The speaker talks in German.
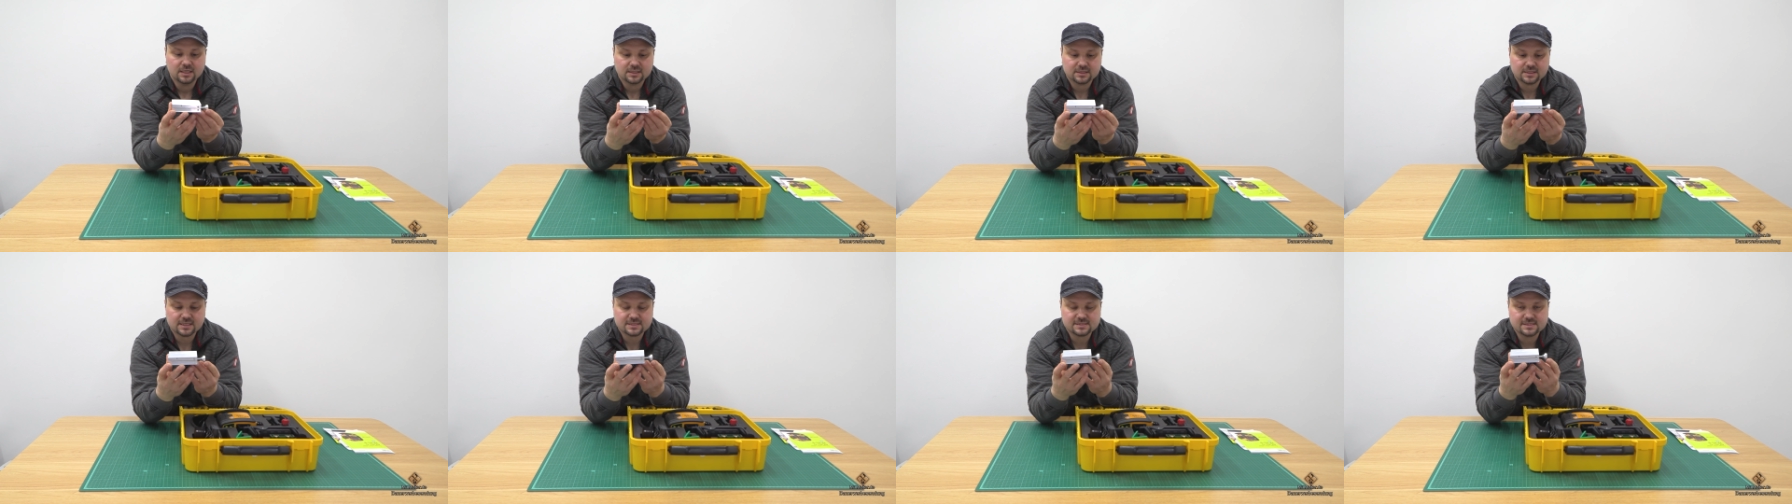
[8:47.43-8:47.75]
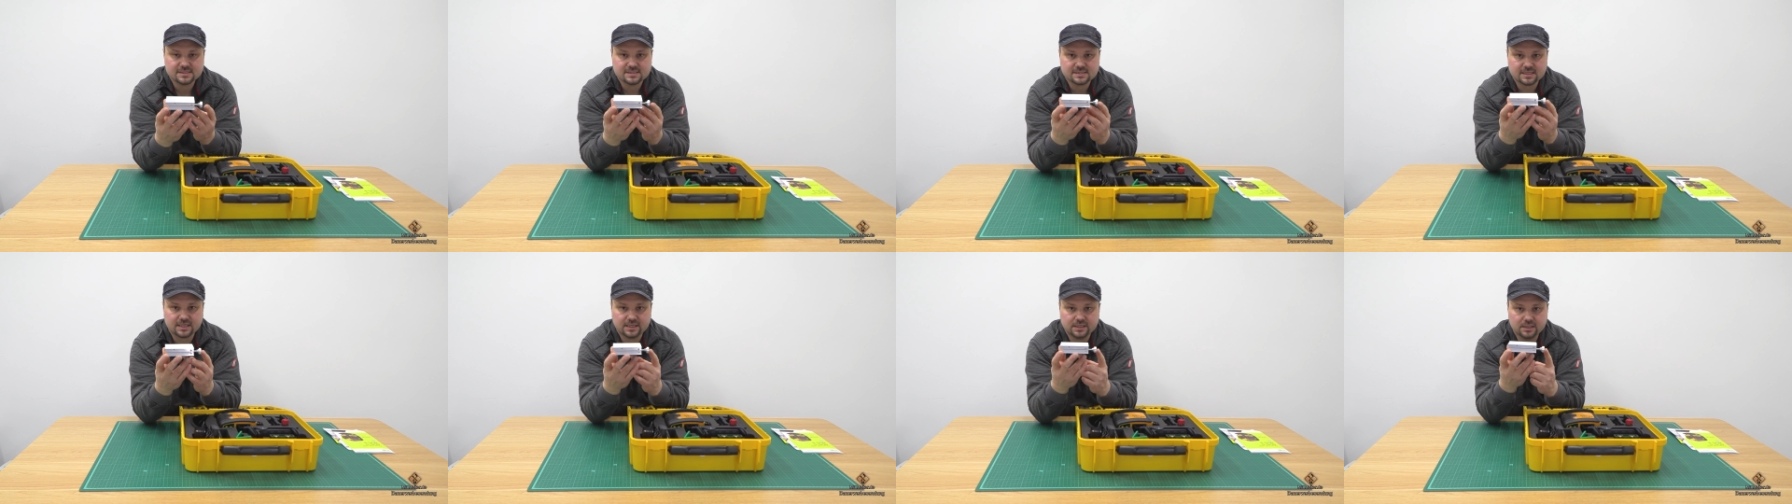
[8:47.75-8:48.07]
Das
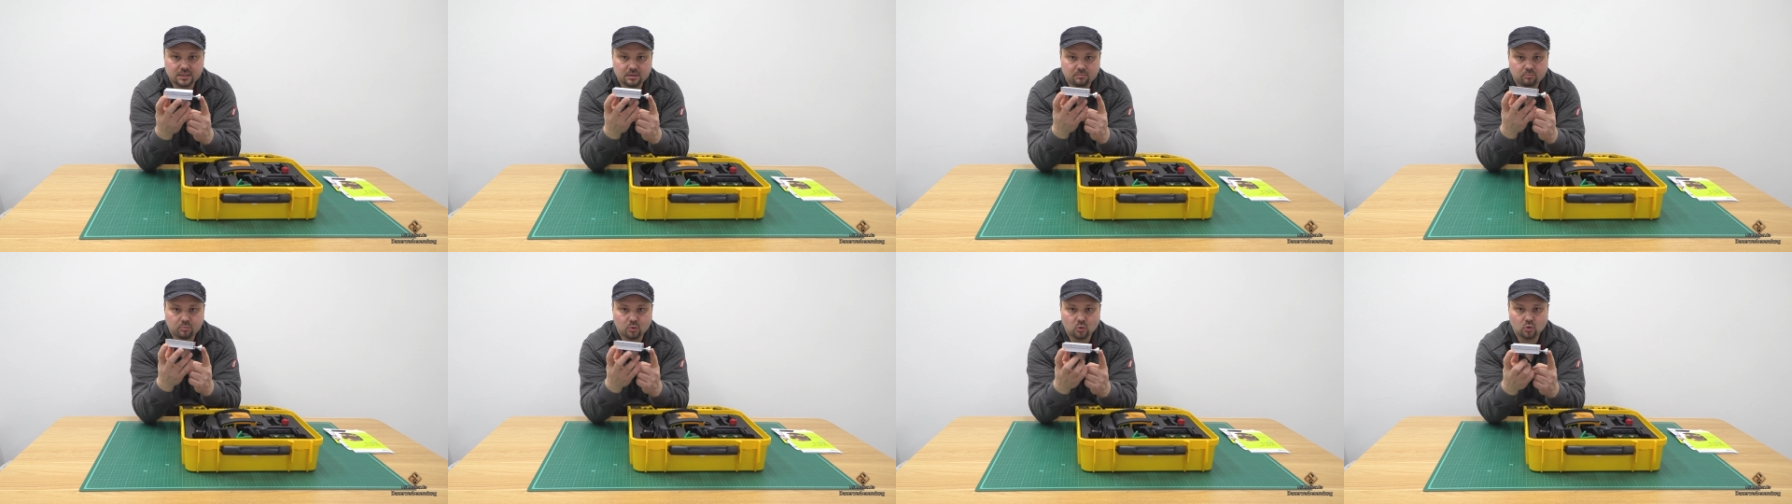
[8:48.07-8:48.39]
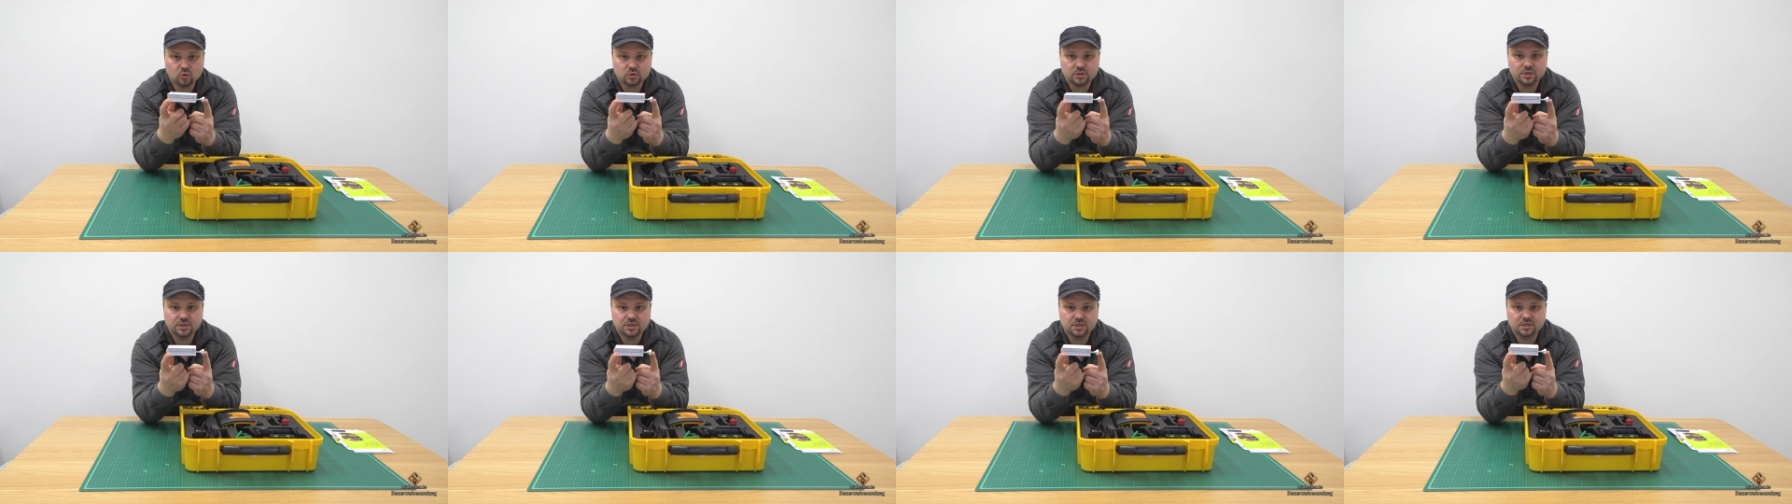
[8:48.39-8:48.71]
ist eine
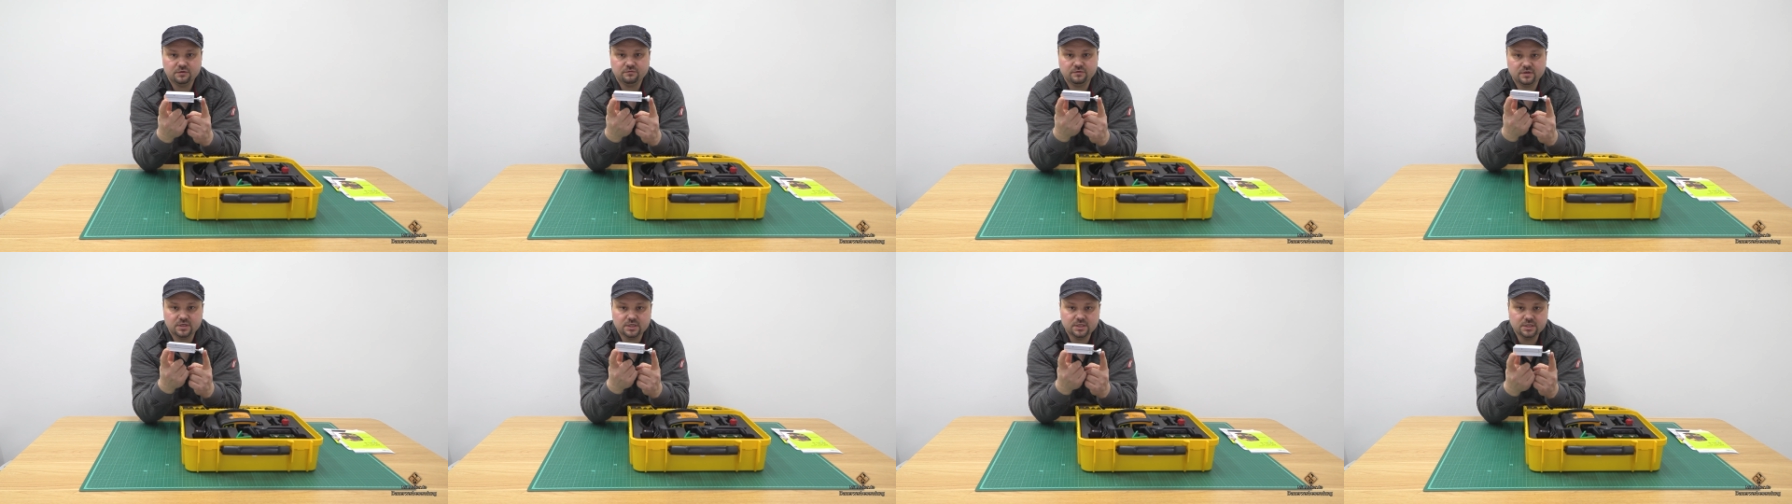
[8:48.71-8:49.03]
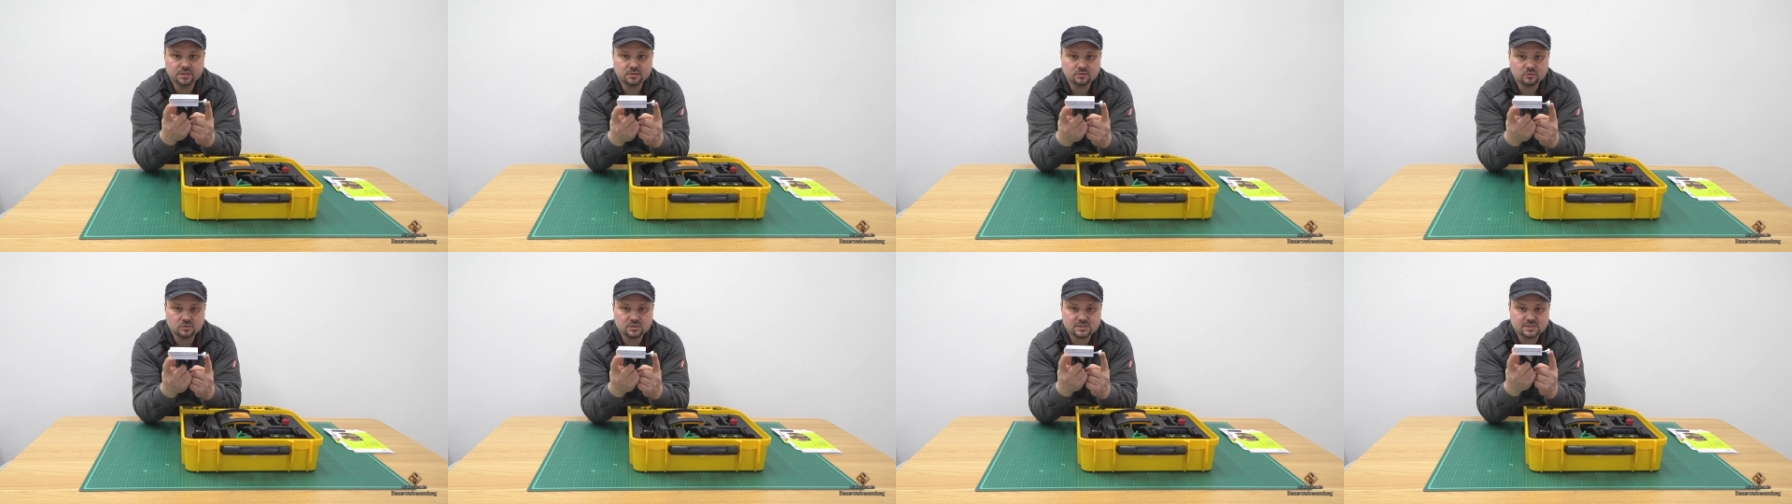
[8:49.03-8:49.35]

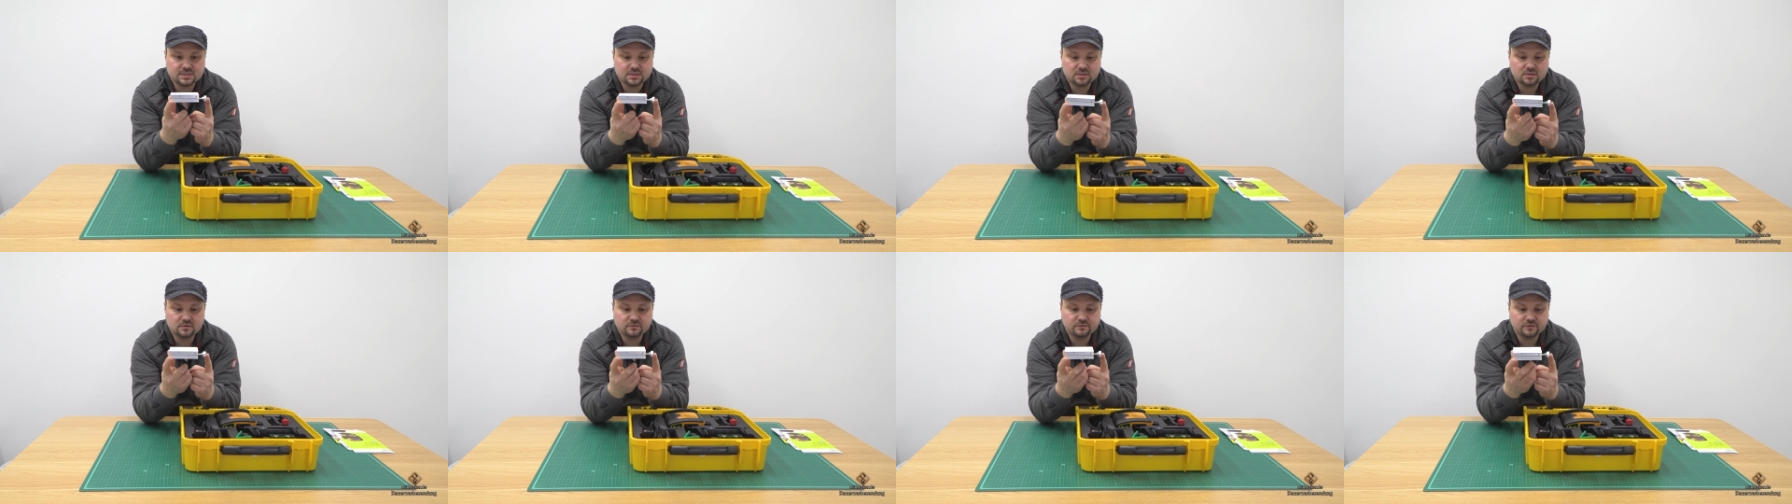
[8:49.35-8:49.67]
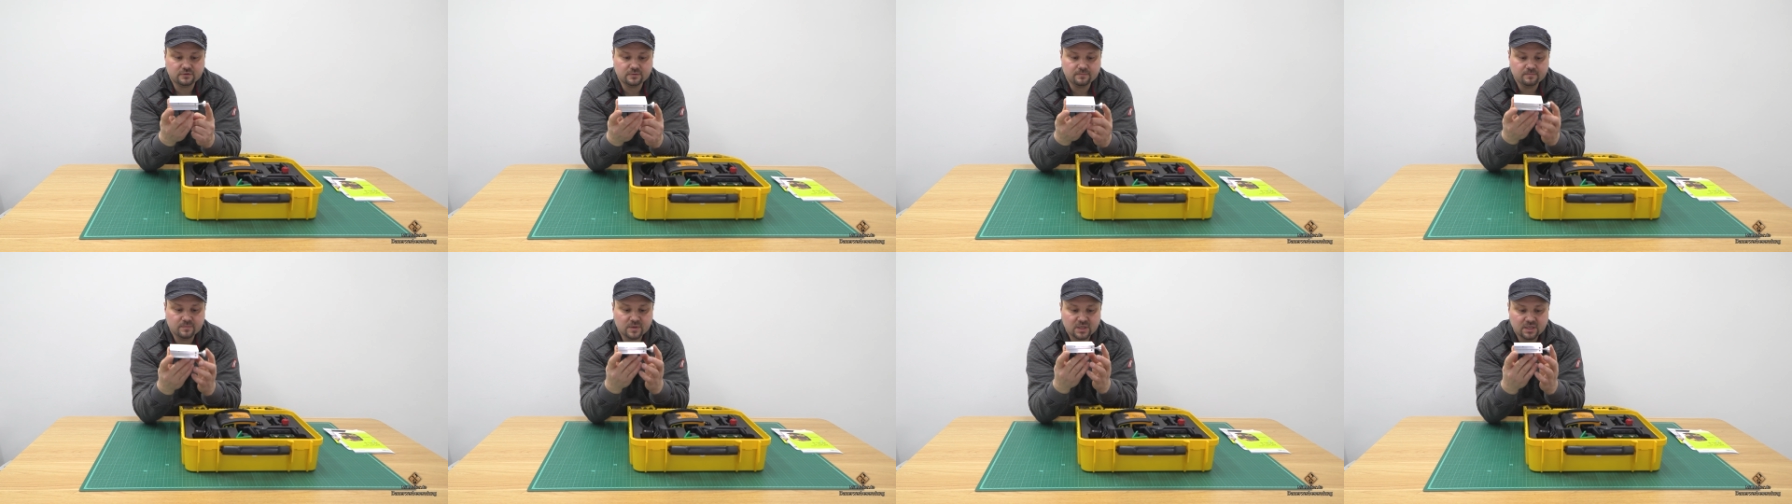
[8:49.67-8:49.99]

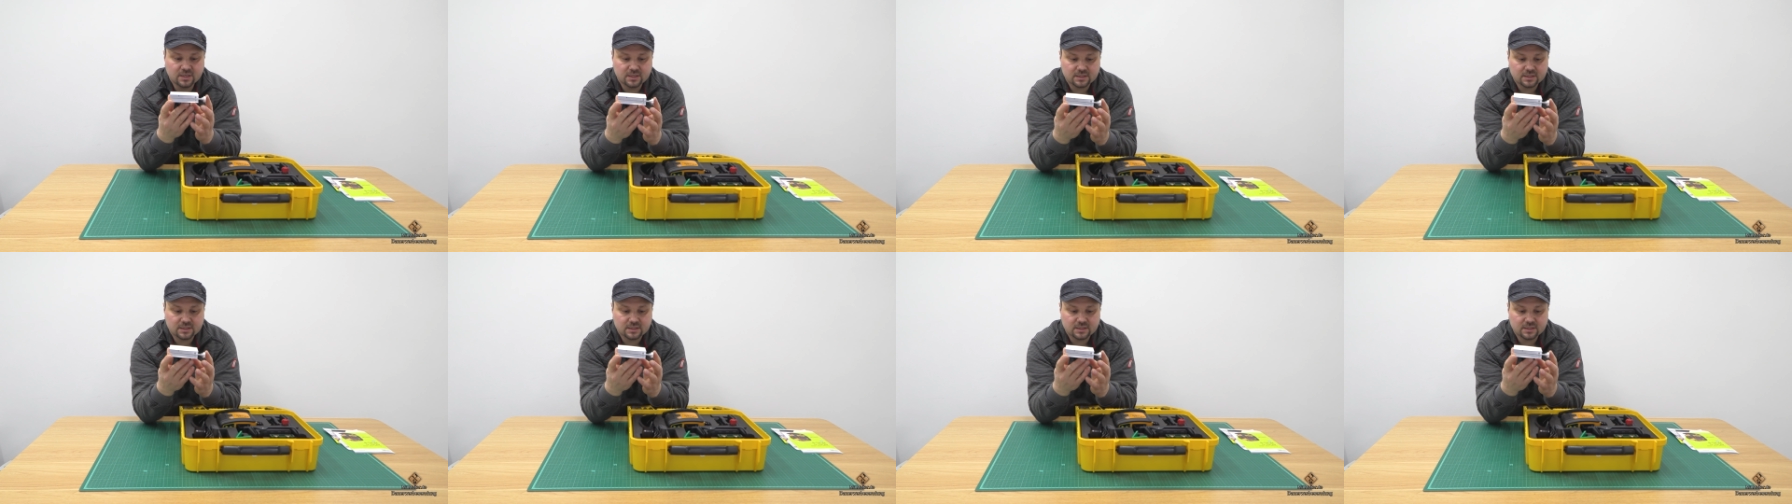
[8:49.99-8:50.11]
Bodennivellierungshilfe.